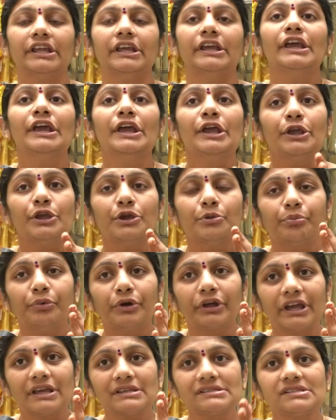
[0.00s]
అనేది
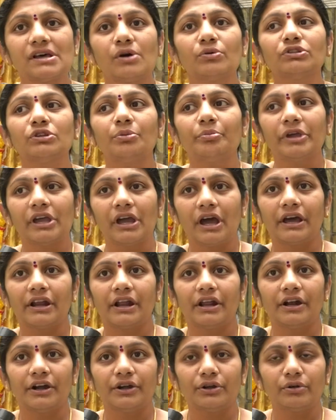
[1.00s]
ఇప్పటికే సౌత్
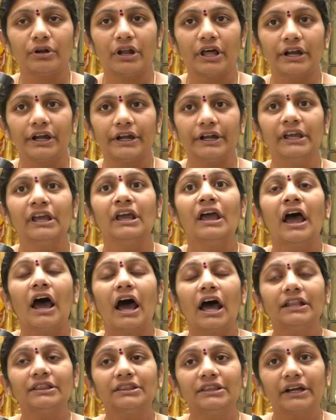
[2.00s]
బీహార్ అని అంటున్నారండి
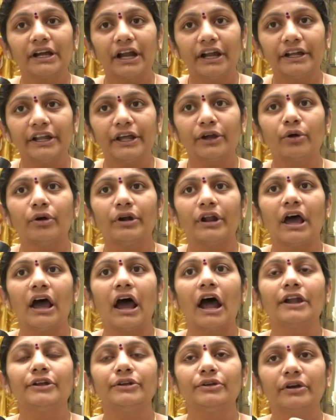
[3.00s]
అంతకంటే కూడా
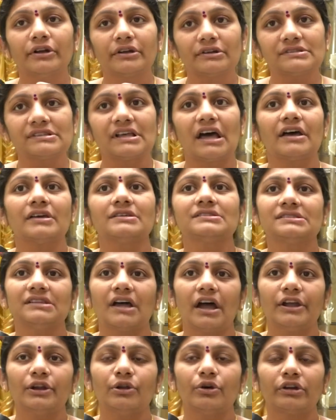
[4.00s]
అట్టడుగు
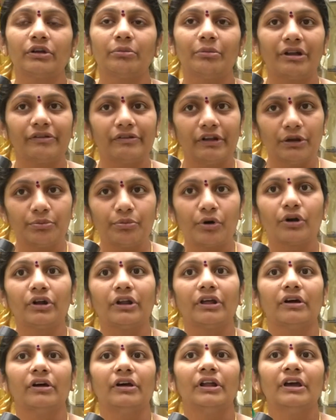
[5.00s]
స్థాయిలోకి మనం
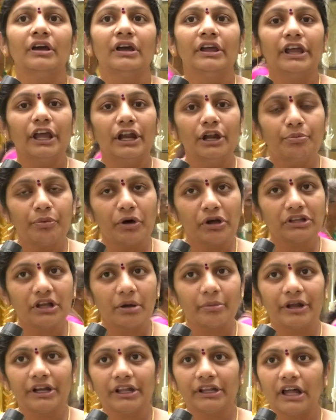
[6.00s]
వెళ్ళిపోవటం
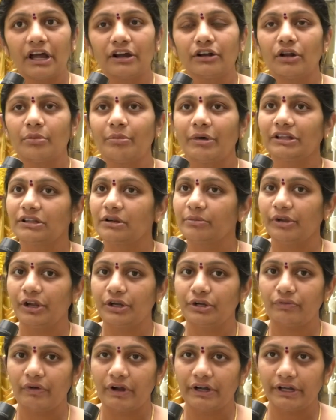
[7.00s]
వెళ్ళిపోతామనే దాంట్లో మాత్రం
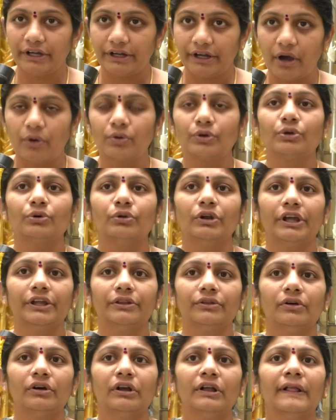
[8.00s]
ఎటువంటి డౌటు
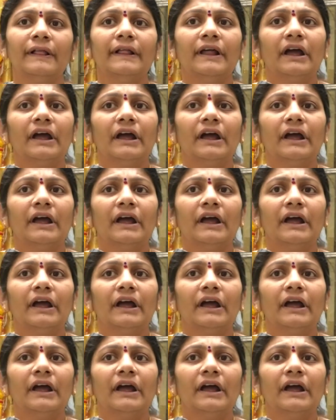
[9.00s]
లేదు